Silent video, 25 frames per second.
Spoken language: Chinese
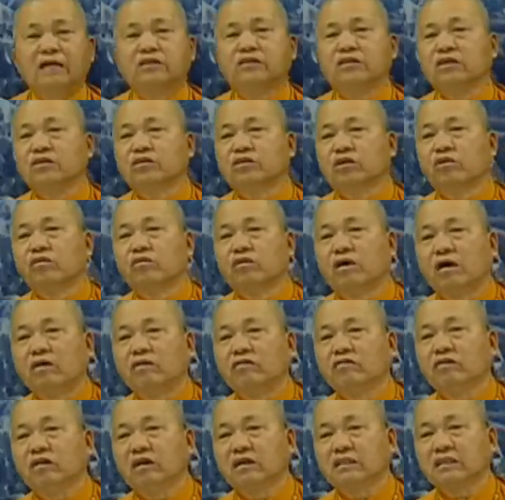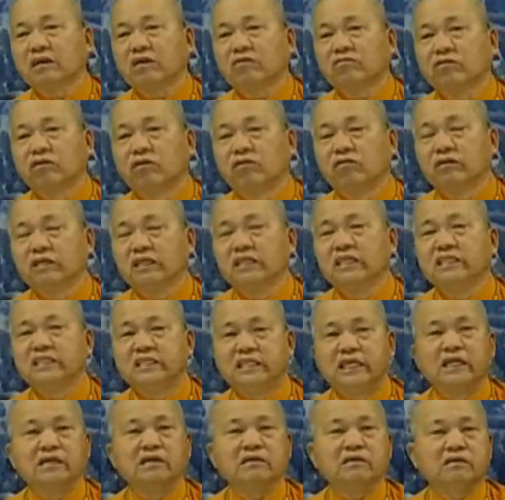那就中华文化道统《易
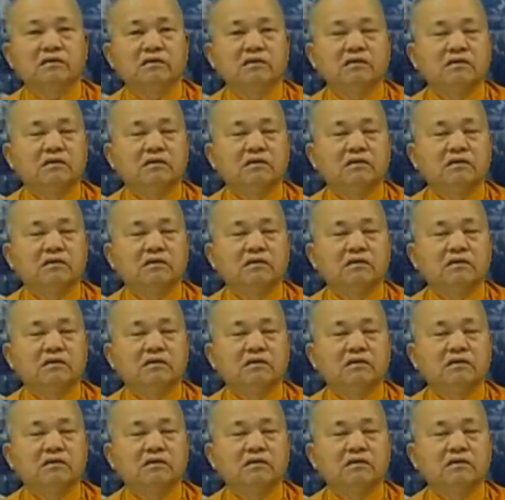经》